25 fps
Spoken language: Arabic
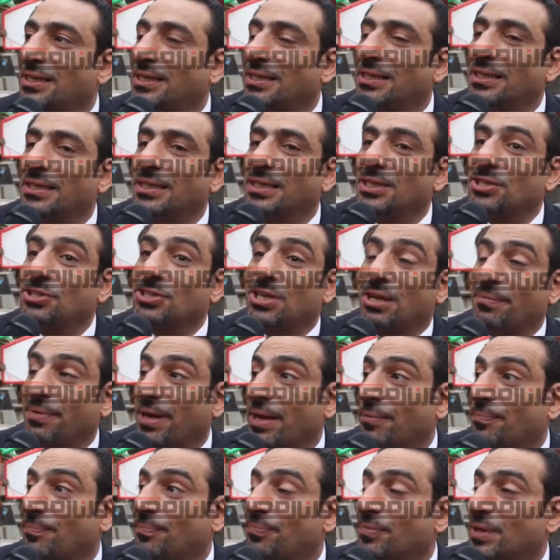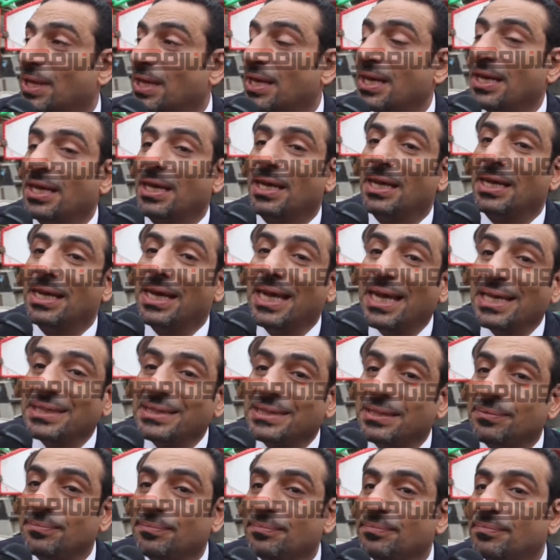آه، الشباب
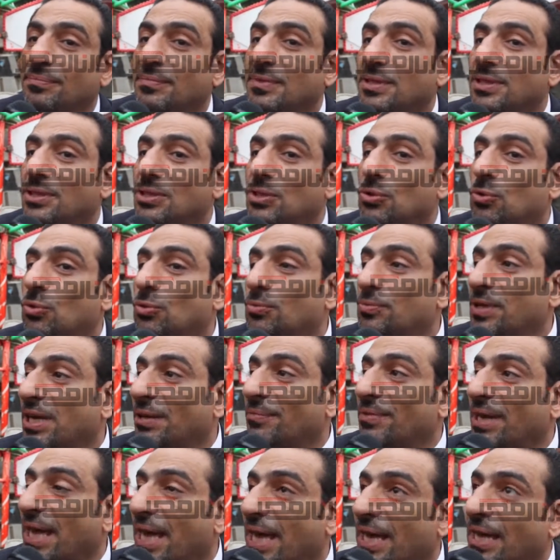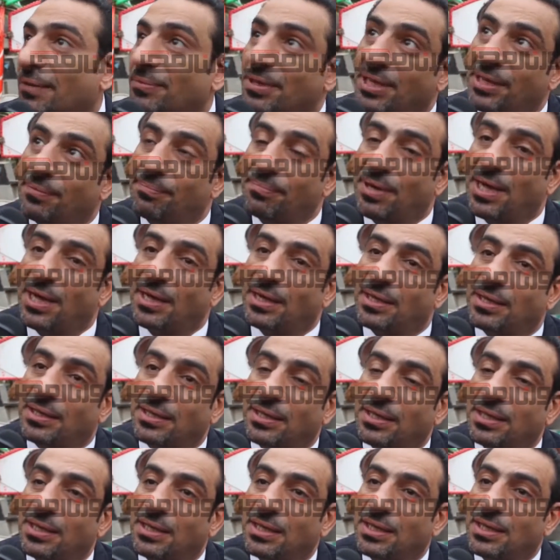لازم يكون يعمل حاجه بيحبها
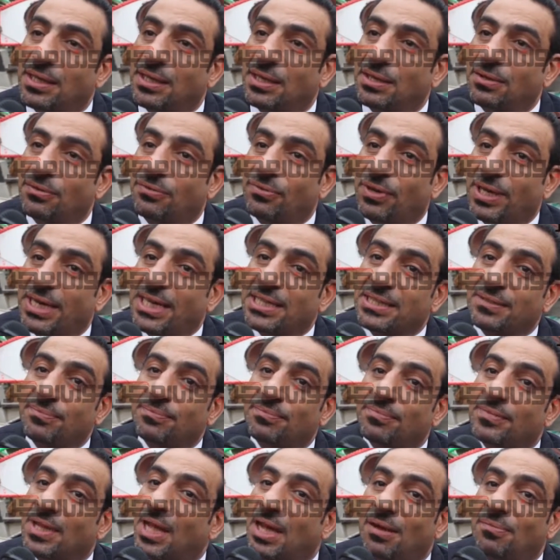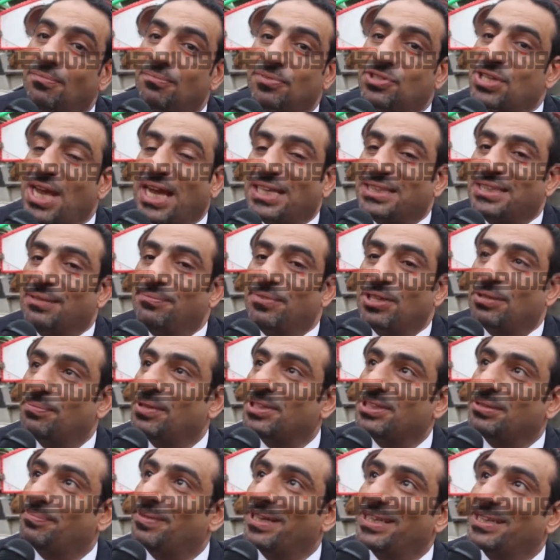فلازم مش احسن من
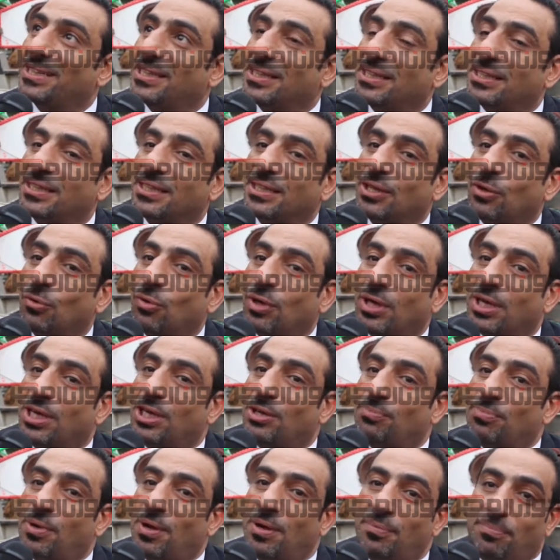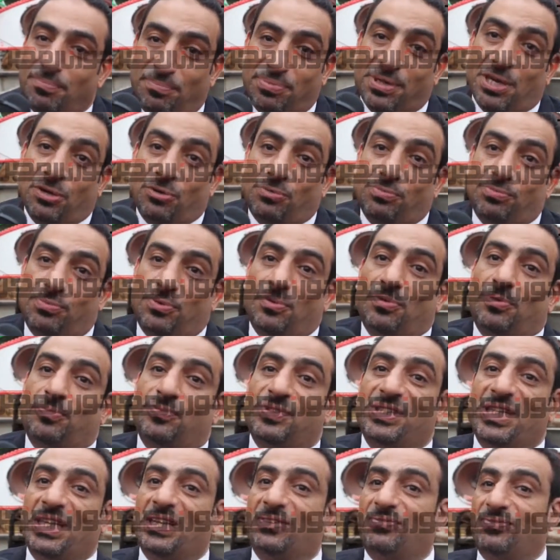البادي بيلدينج هو راجل بقى براود
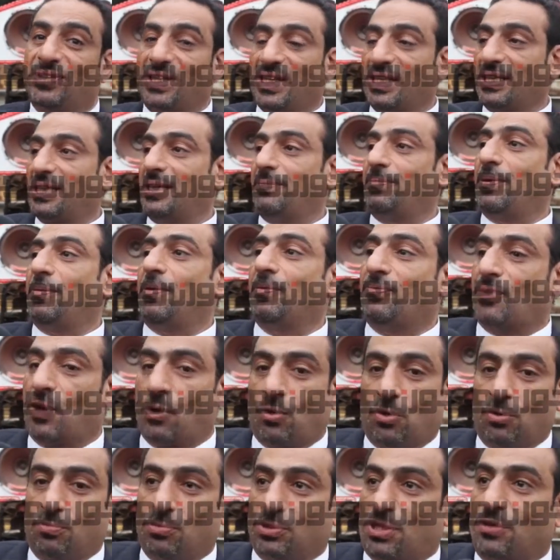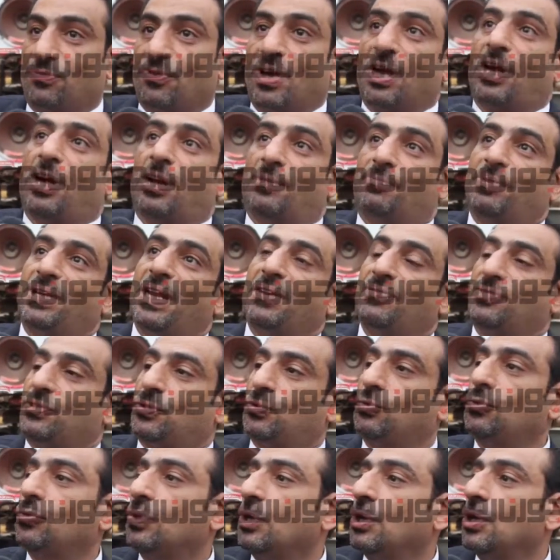سيلف كده بيبقى فخور متفاخر
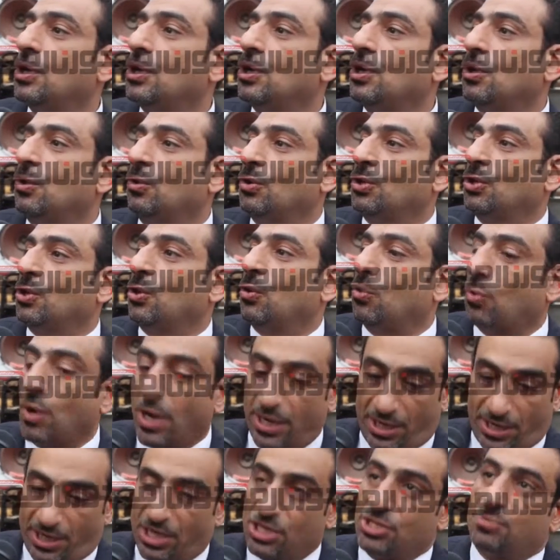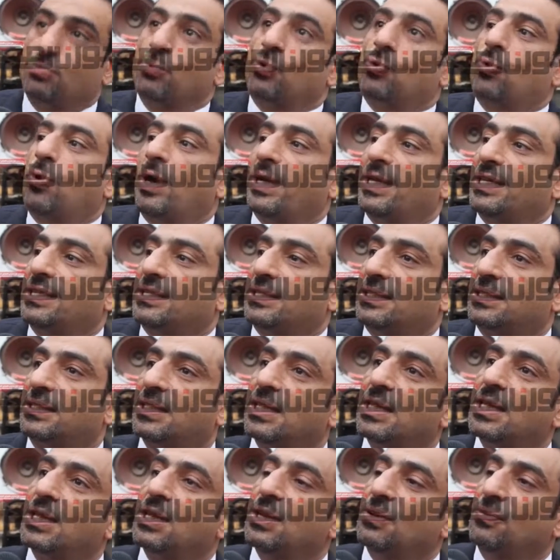بنفسه وان هو جسمه كويس
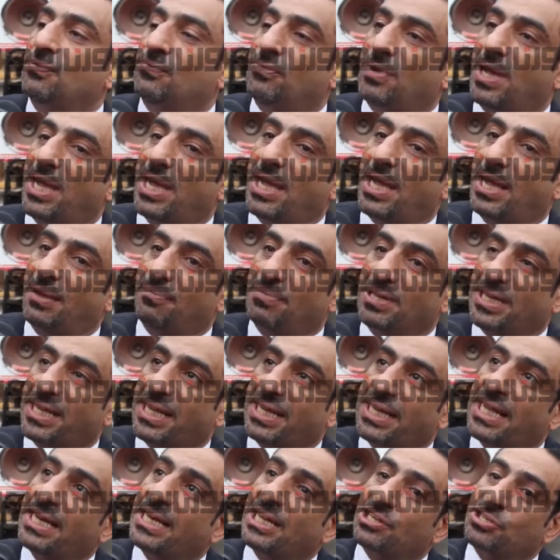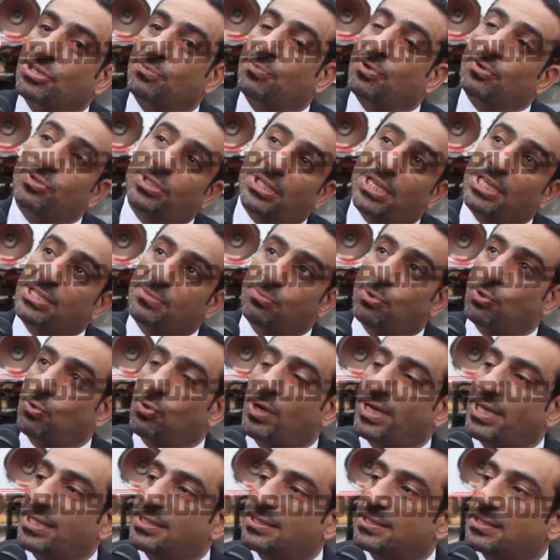فمن خلال عشان يبقى جسمه
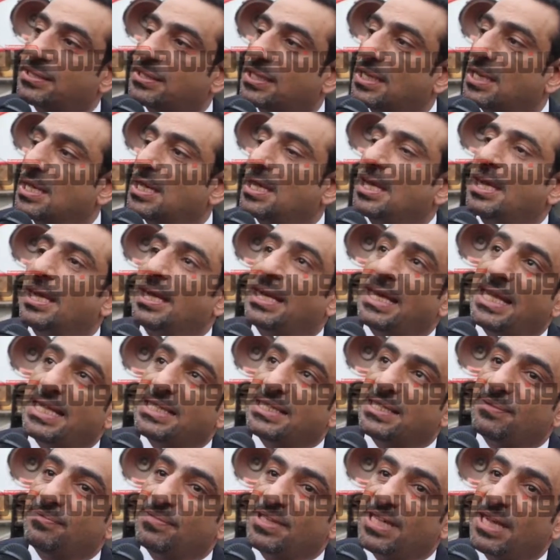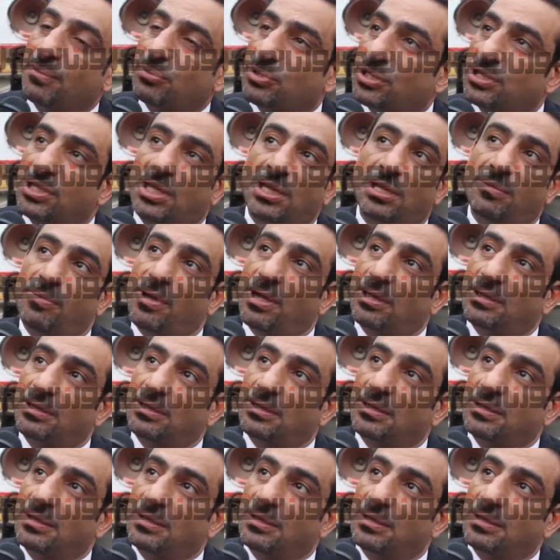كويس لازم ليها متطلبات